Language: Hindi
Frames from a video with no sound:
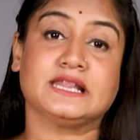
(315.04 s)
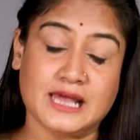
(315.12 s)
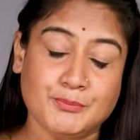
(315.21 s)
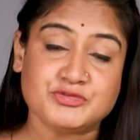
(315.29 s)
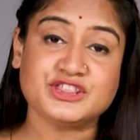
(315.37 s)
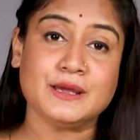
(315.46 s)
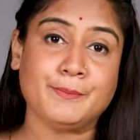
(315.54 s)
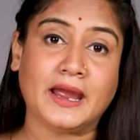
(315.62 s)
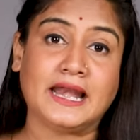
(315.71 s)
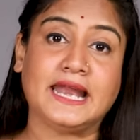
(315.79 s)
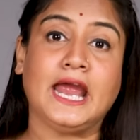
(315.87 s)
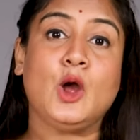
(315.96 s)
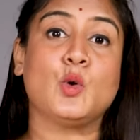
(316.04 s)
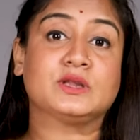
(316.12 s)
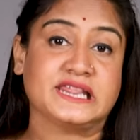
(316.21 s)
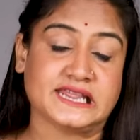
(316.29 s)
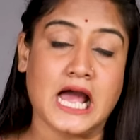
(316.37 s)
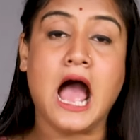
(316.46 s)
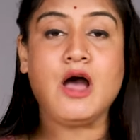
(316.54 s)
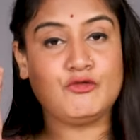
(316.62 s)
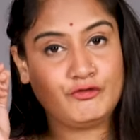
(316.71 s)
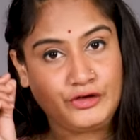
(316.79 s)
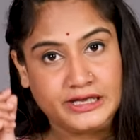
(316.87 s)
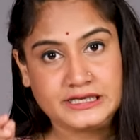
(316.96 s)
सबसे पहले उसका
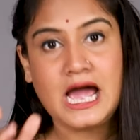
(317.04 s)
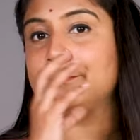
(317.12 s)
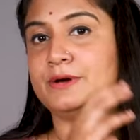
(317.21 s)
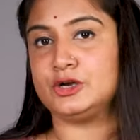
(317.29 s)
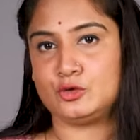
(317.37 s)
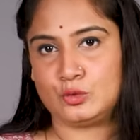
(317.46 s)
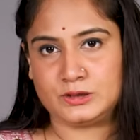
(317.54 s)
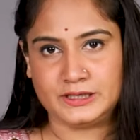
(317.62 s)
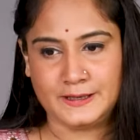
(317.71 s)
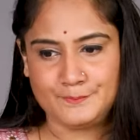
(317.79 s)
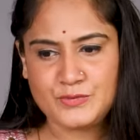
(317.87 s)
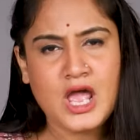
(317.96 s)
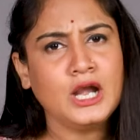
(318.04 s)
विज्ञापन रोकती है